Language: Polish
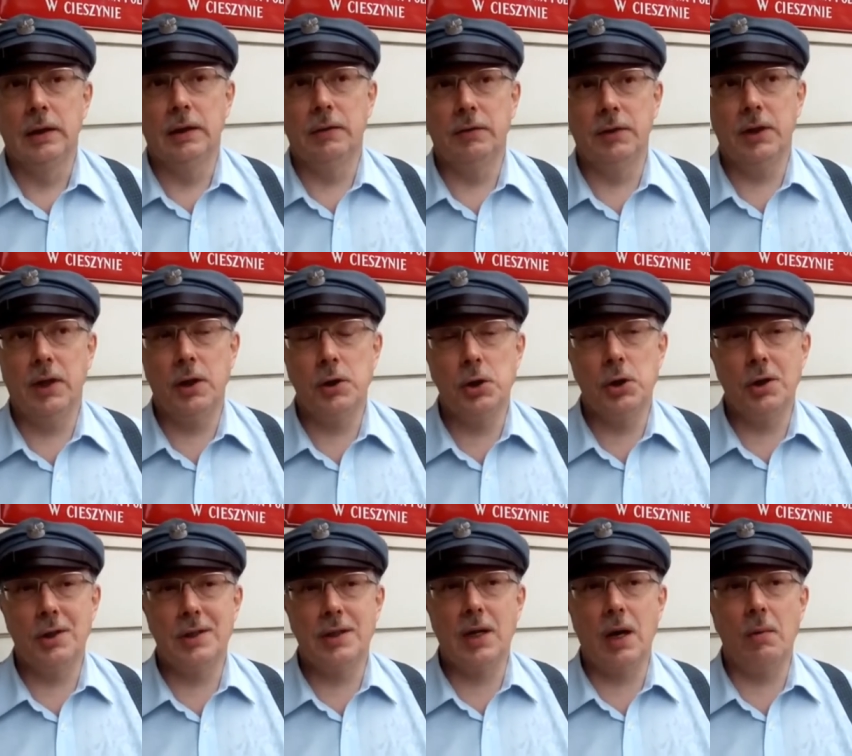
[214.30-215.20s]
Widać, że
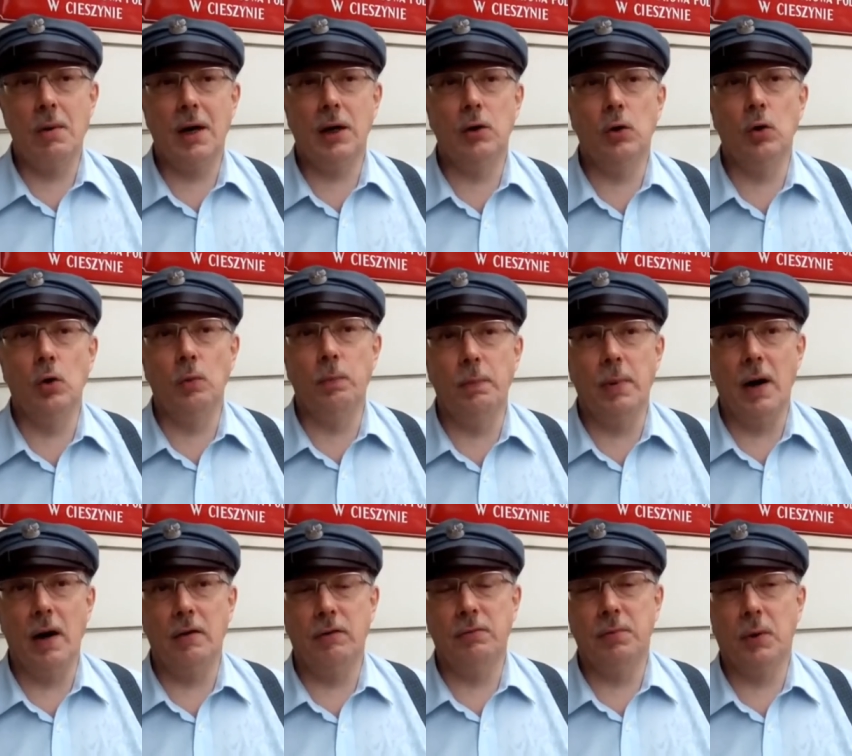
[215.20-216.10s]
jest cała
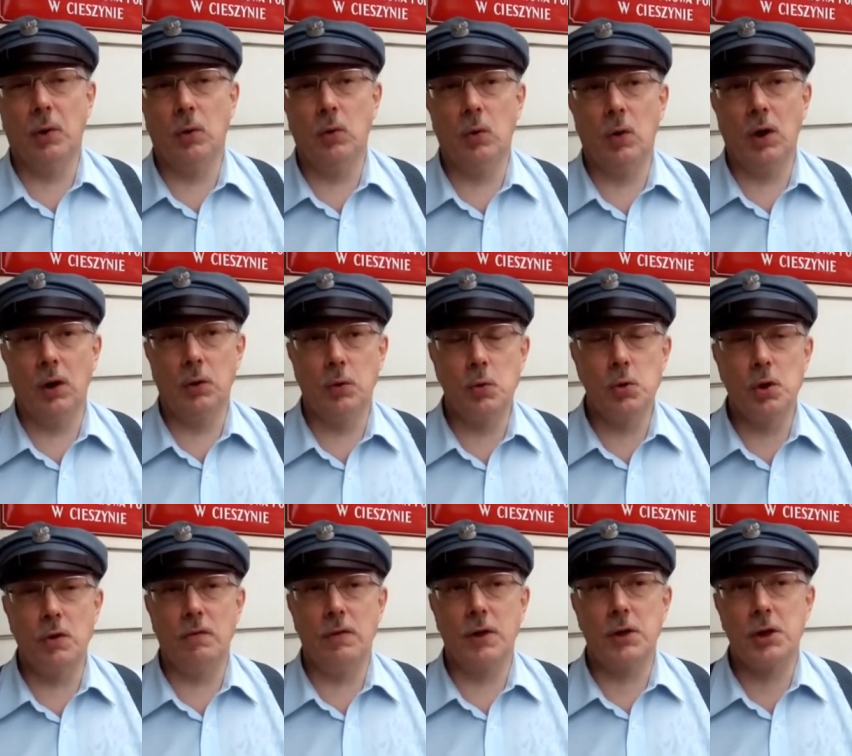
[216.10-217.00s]
grupa w
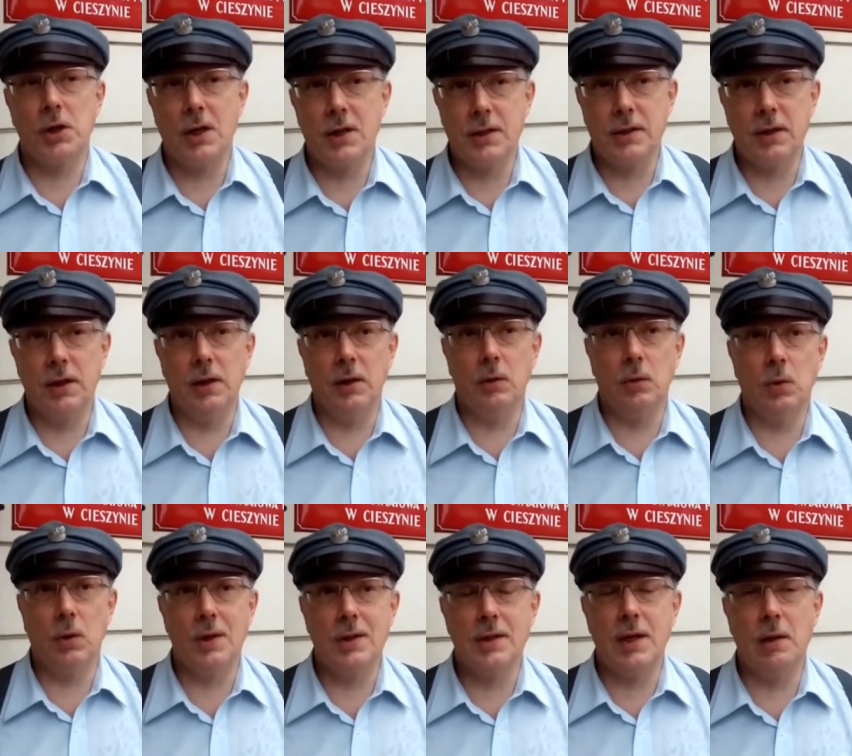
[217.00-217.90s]
prokuraturze warszawskiej,
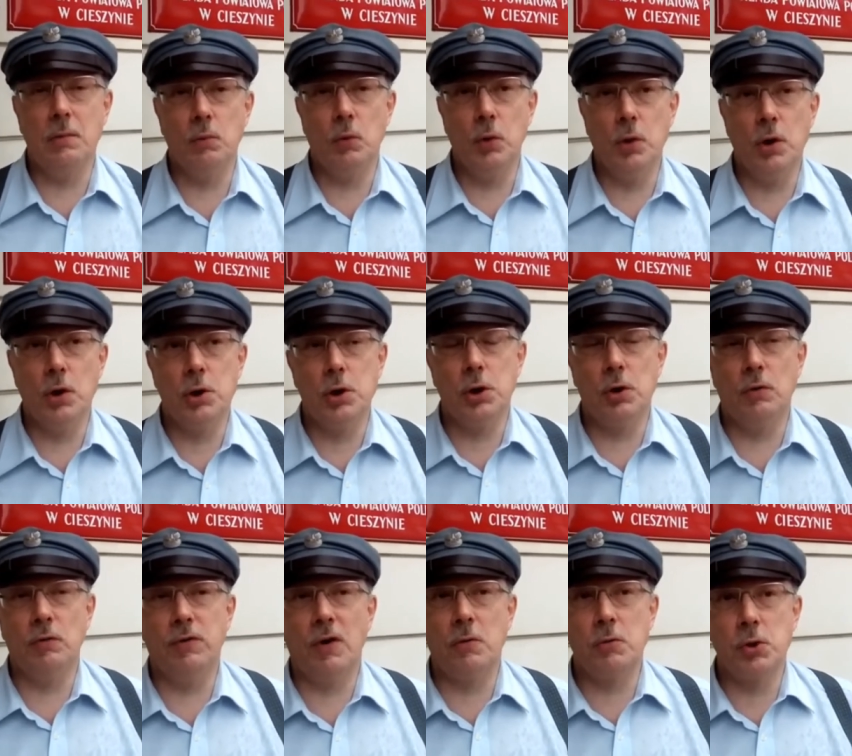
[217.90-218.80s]
która zajmuje
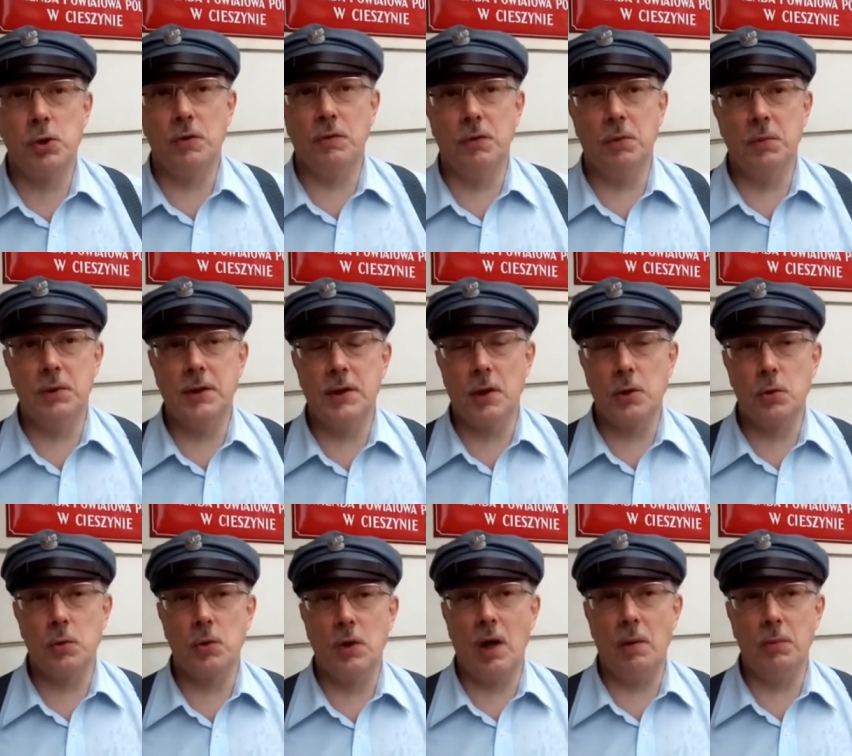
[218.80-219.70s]
się fałszywymi
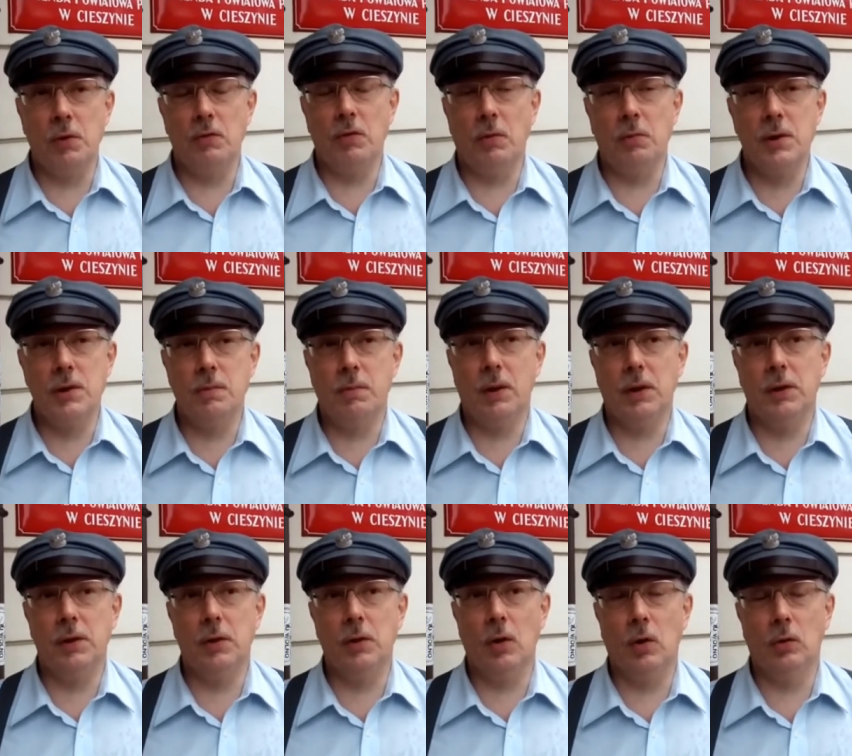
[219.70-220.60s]
zarzutami wobec
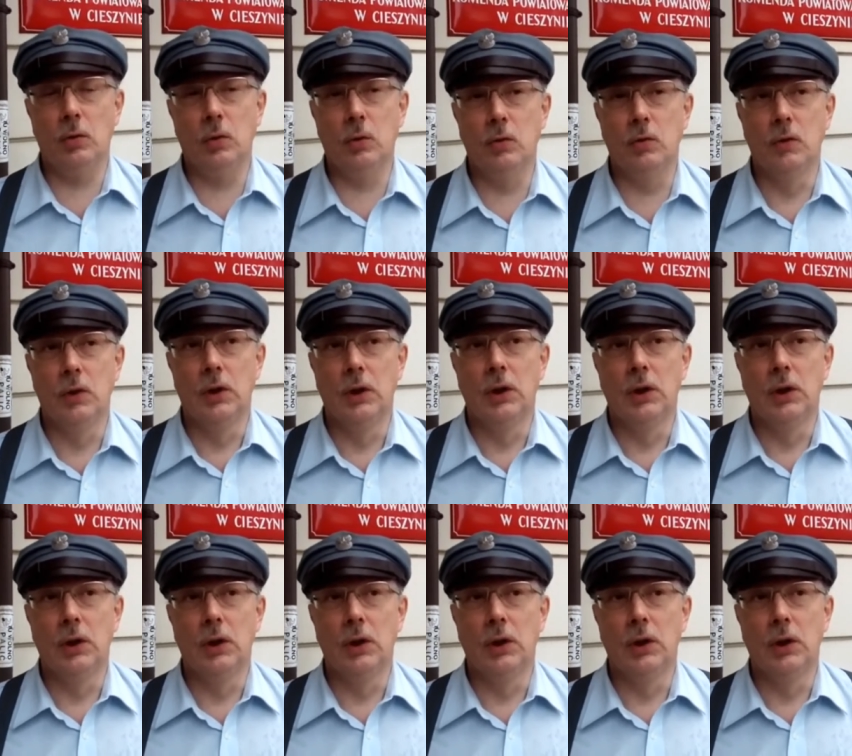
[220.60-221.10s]
patriotów.